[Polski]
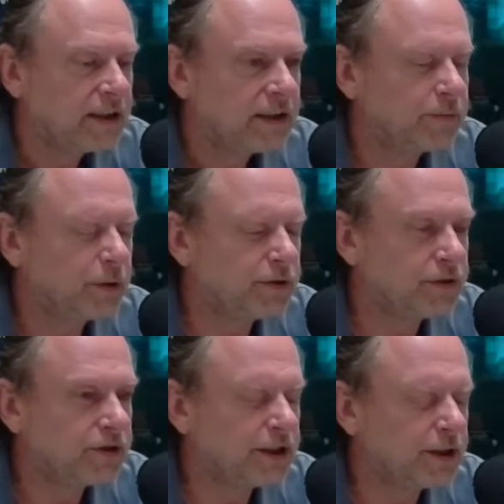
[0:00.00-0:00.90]

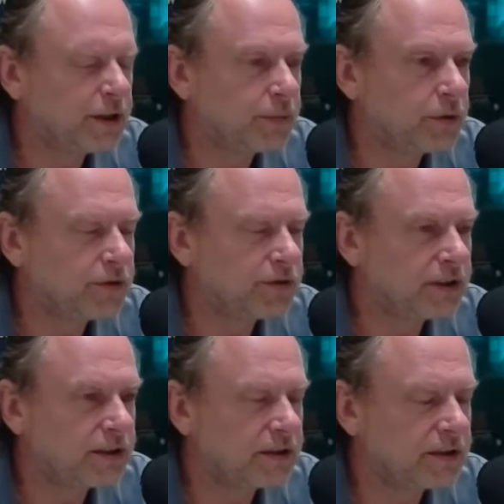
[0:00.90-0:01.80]
poniżej e,
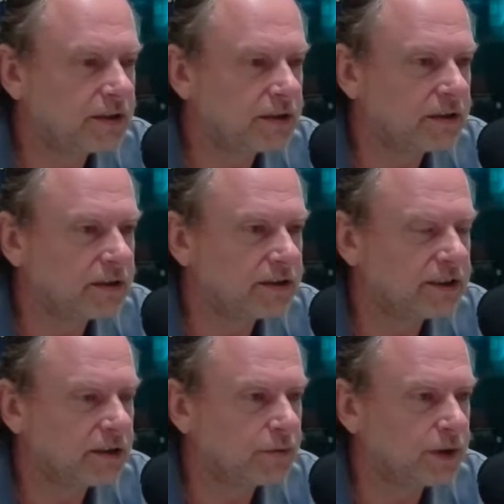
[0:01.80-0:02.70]
poniżej tych y,
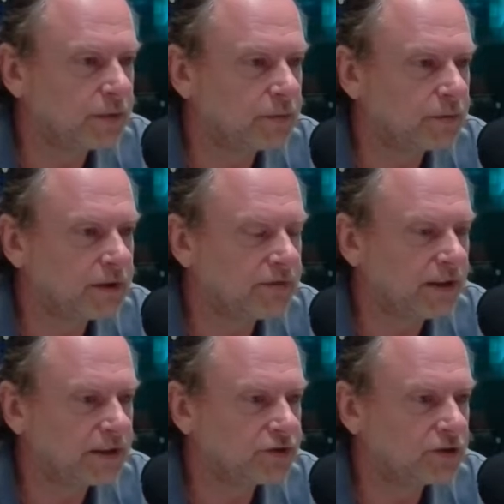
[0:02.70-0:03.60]
cen, które były
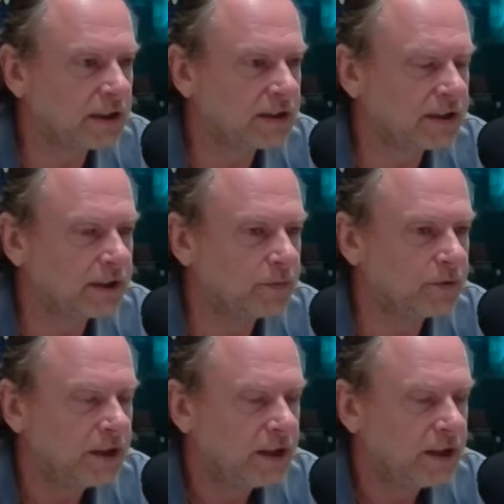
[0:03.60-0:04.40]
2-3 lata temu,